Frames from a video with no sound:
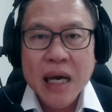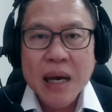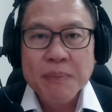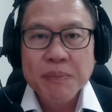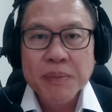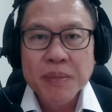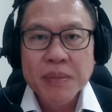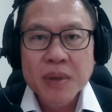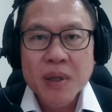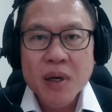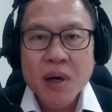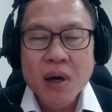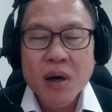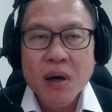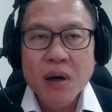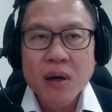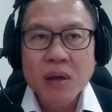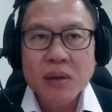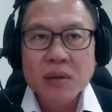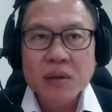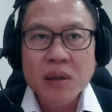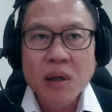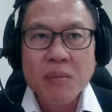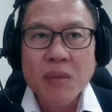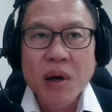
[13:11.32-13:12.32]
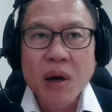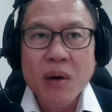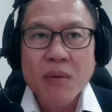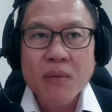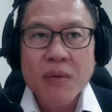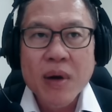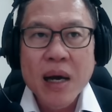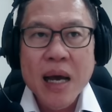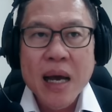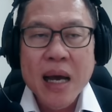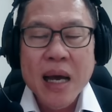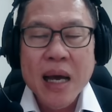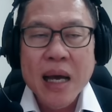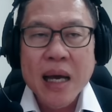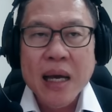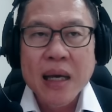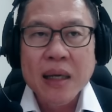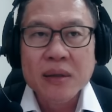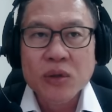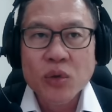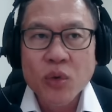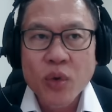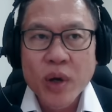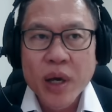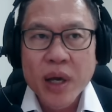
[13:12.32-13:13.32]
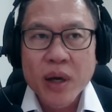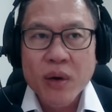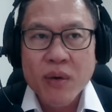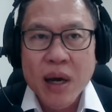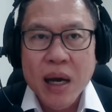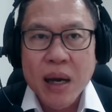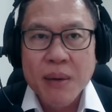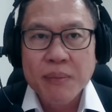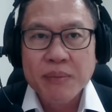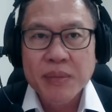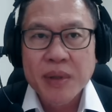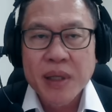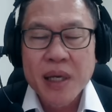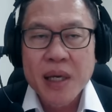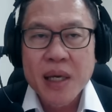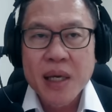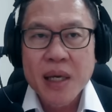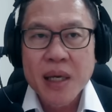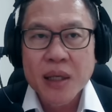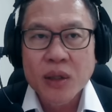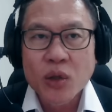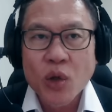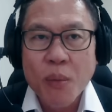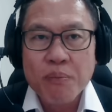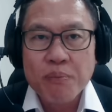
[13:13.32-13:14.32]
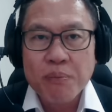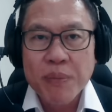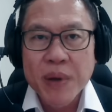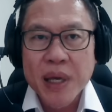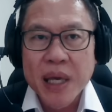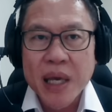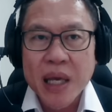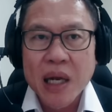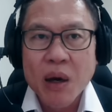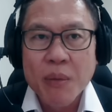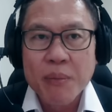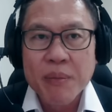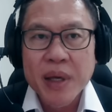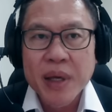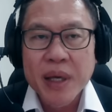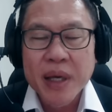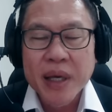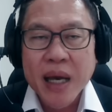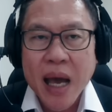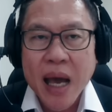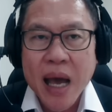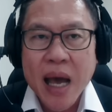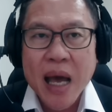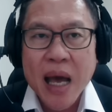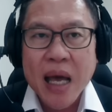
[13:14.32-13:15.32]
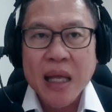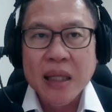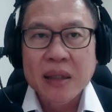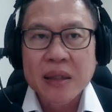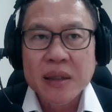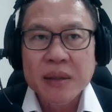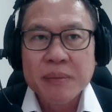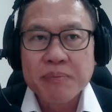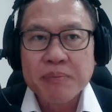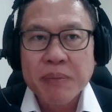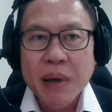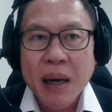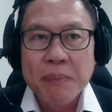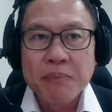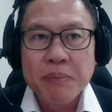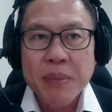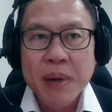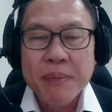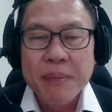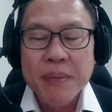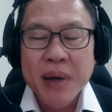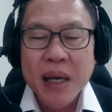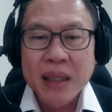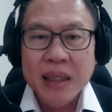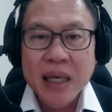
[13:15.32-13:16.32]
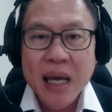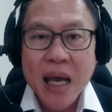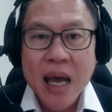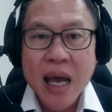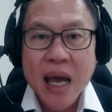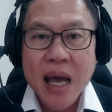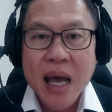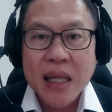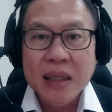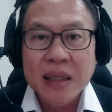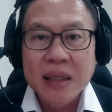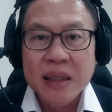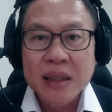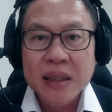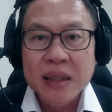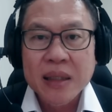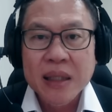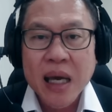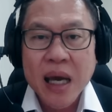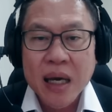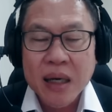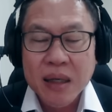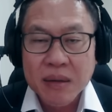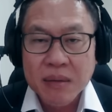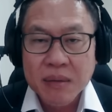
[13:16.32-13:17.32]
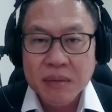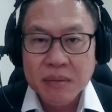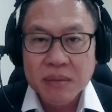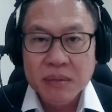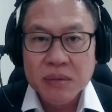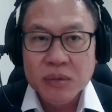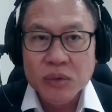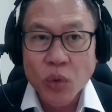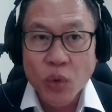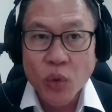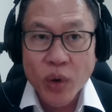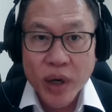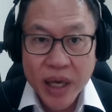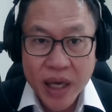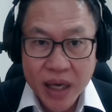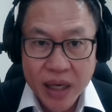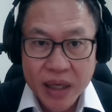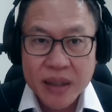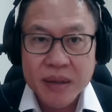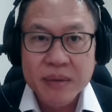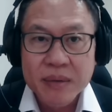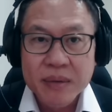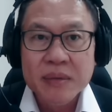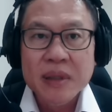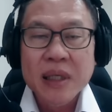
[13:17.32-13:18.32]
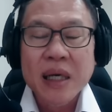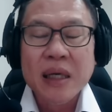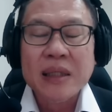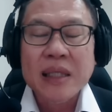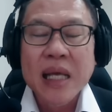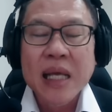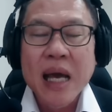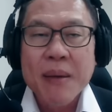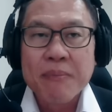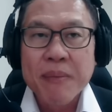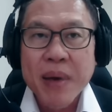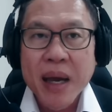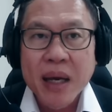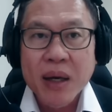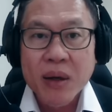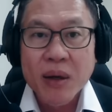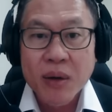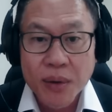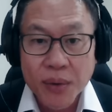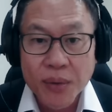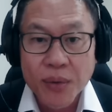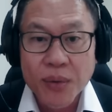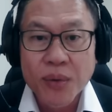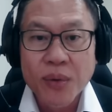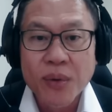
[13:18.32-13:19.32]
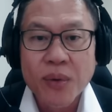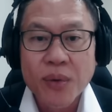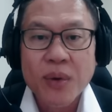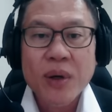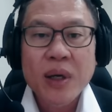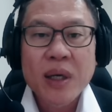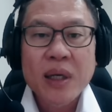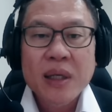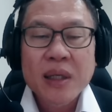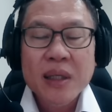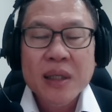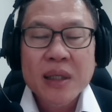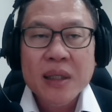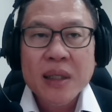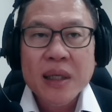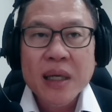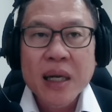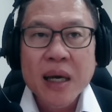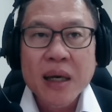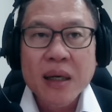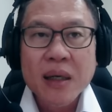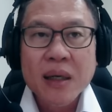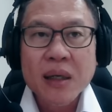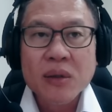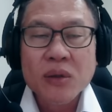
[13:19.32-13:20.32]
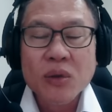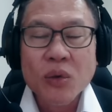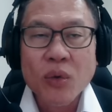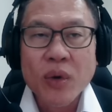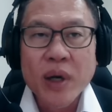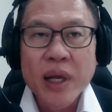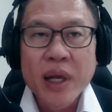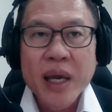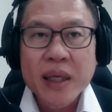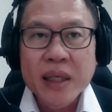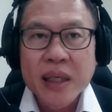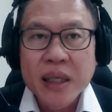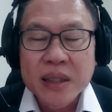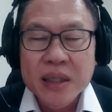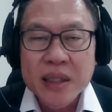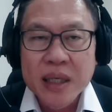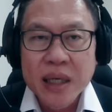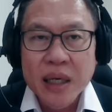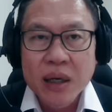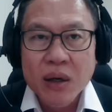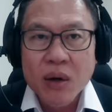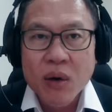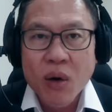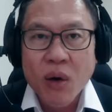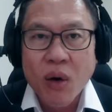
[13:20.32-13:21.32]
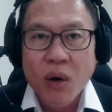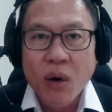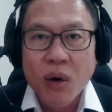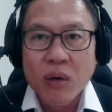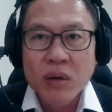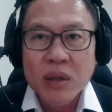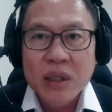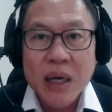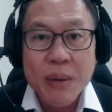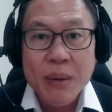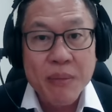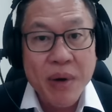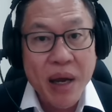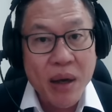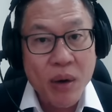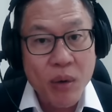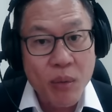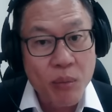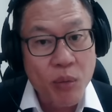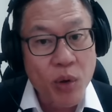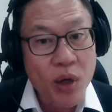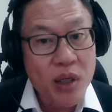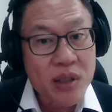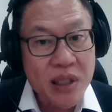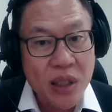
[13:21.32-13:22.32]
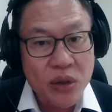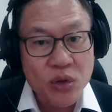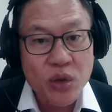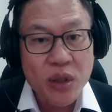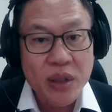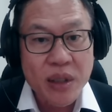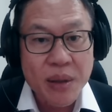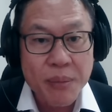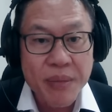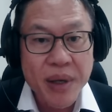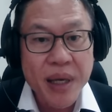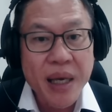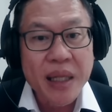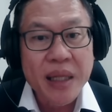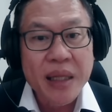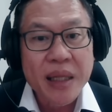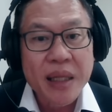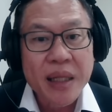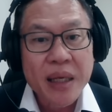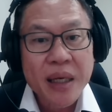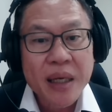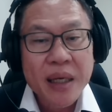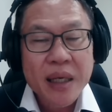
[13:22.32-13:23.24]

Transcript: ครับก็ต้องบอกว่าด้วยความที่ต้นปีเรามีการปรับประมาณการทั้งตัวเลขทางด้านแมคโครแล้วก็ตัวเลขในเชิงของกำไรของบริษัทจดทะเบียน